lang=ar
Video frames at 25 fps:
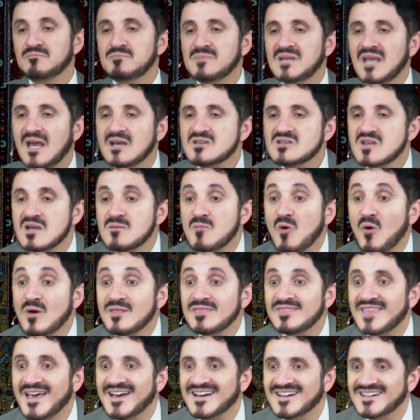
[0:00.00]
من أجل
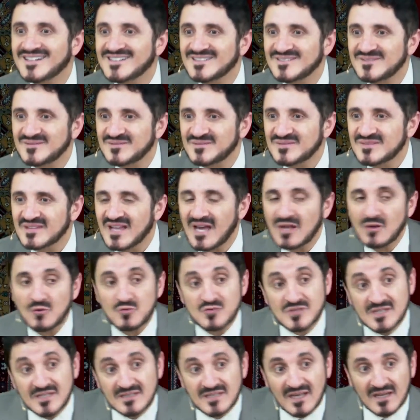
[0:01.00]
المودة أن
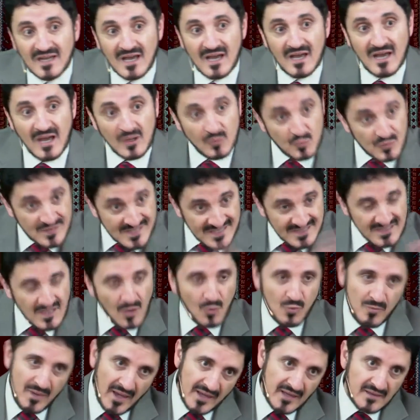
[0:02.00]
أسعدك أن
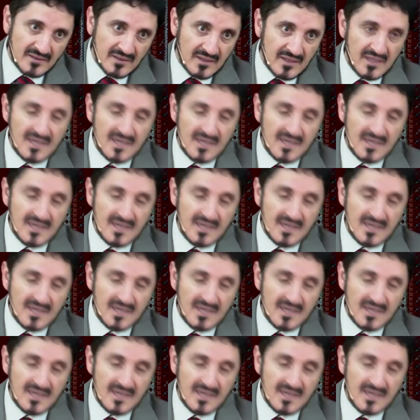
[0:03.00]
يسعده البعيد